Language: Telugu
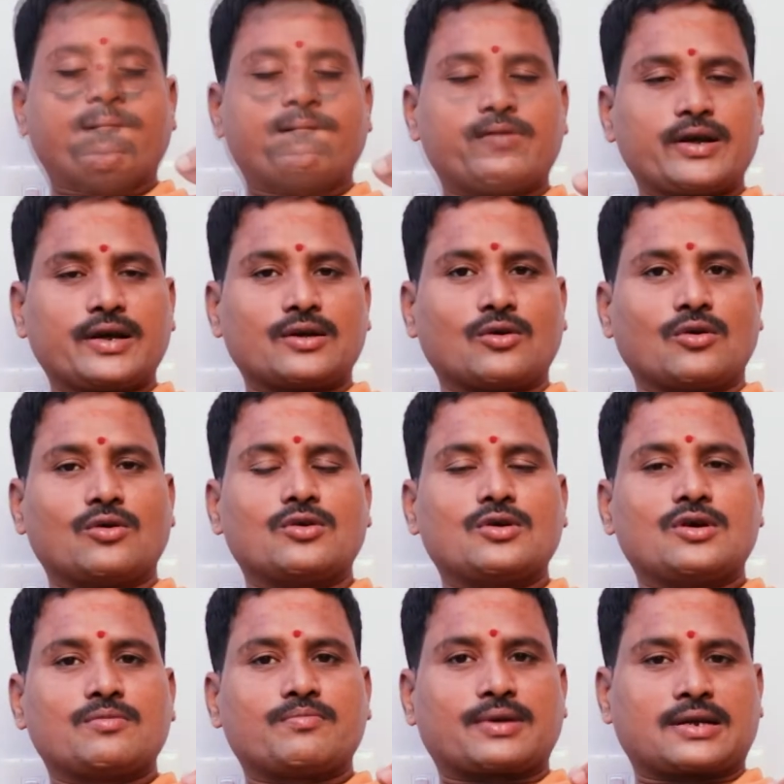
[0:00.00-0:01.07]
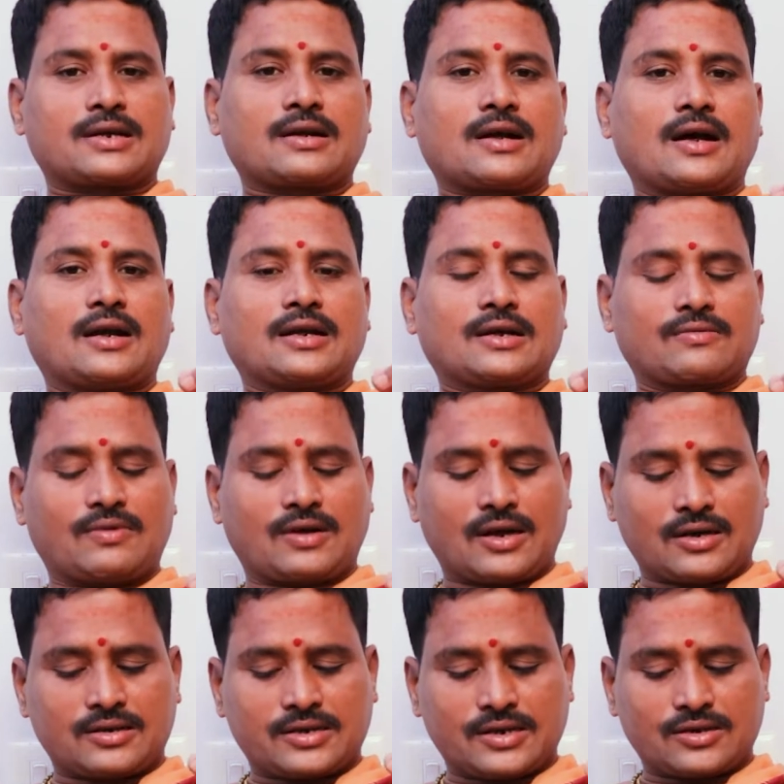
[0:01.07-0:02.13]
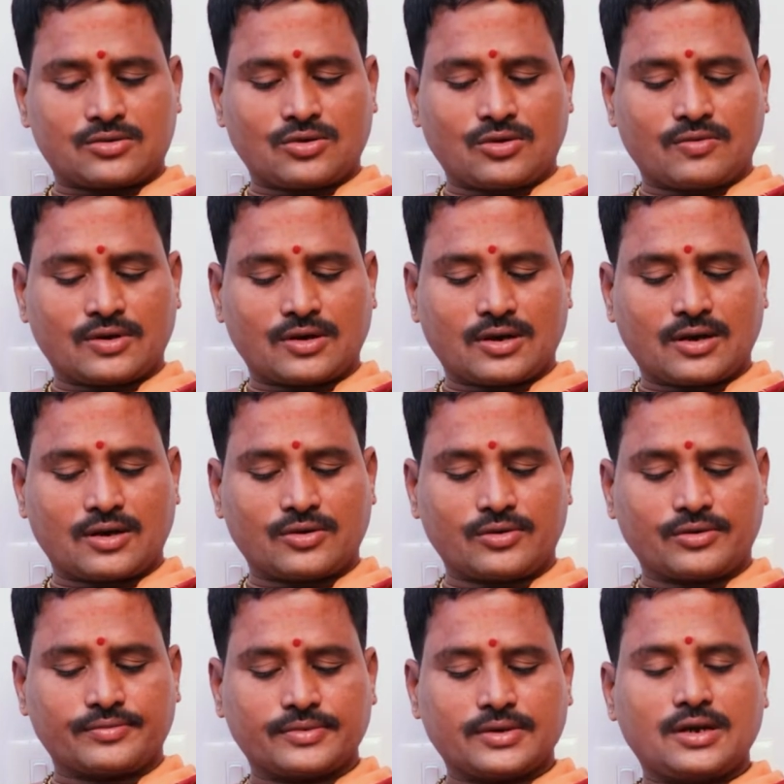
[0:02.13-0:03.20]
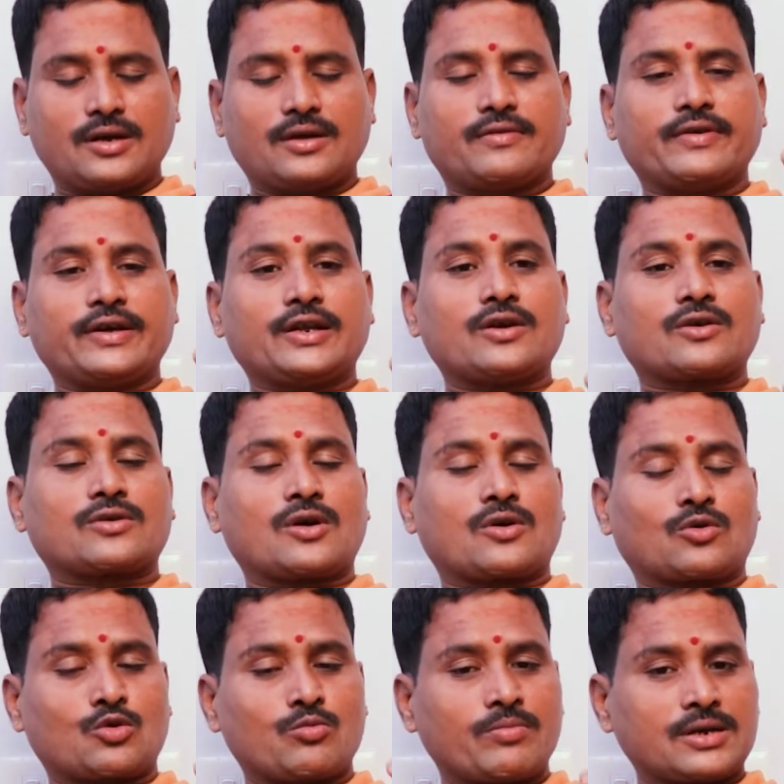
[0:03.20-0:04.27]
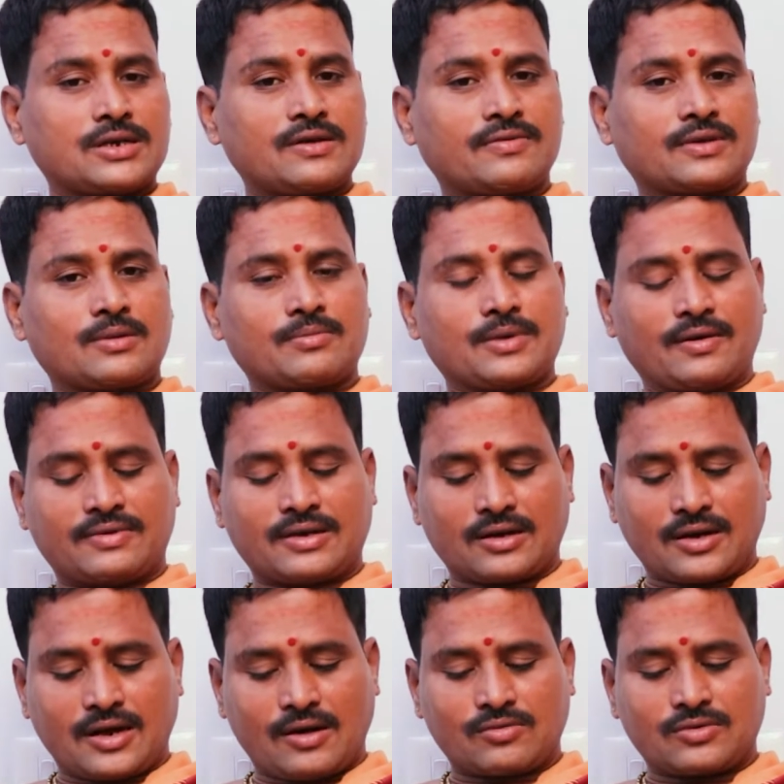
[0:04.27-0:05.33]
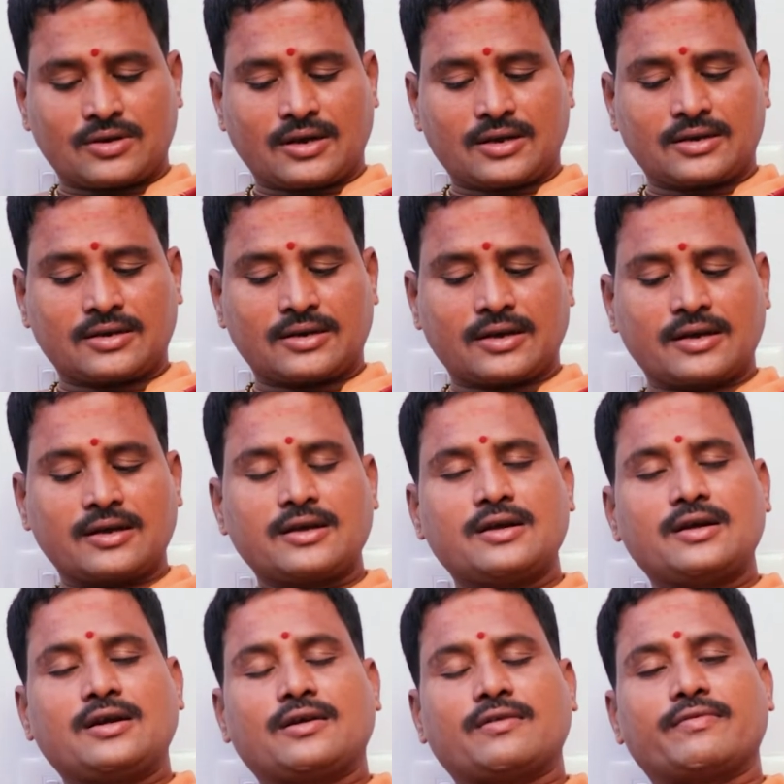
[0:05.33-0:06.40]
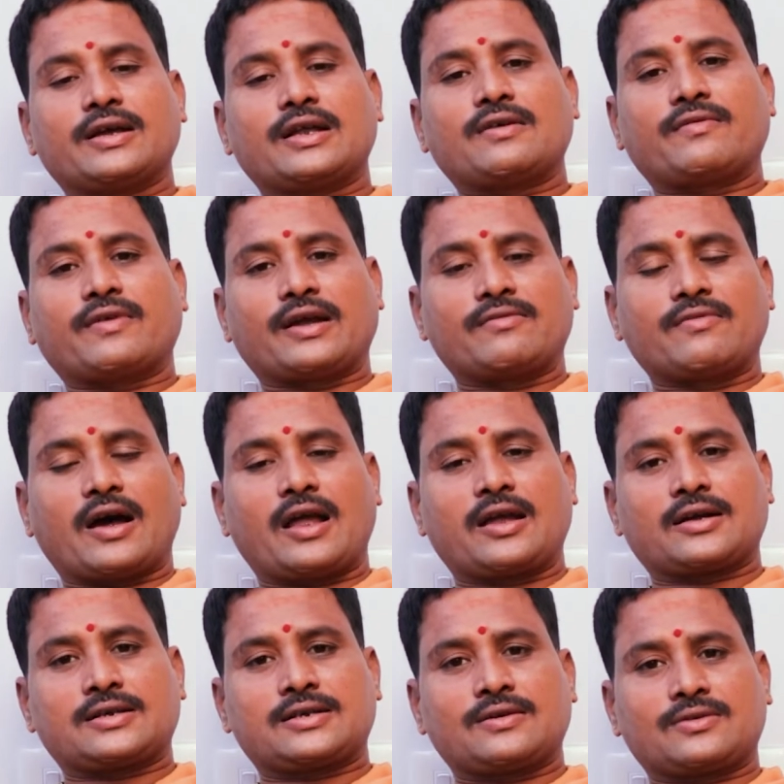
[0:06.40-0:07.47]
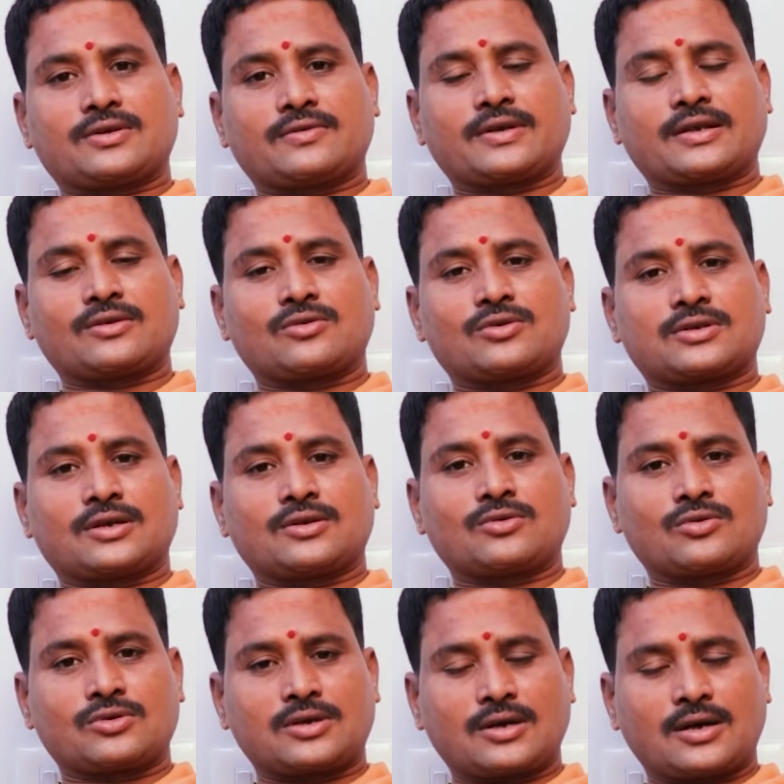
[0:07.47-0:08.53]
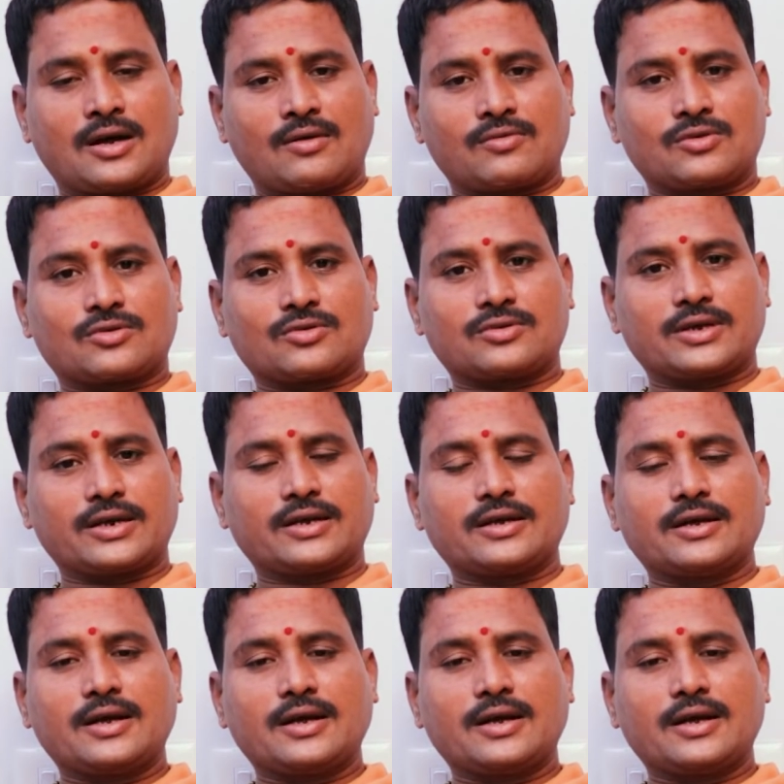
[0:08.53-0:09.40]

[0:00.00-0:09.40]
వీరు ప్రసంగాలు ఎక్కువగా చేస్తూ ఉంటారు వీరి యొక్క కుటుంబ జీవితం ఏ విధంగా ఉంటుందంటే వీరి వైవాహిక జీవితం ఎంతో సంతోషంగా ఉంటుంది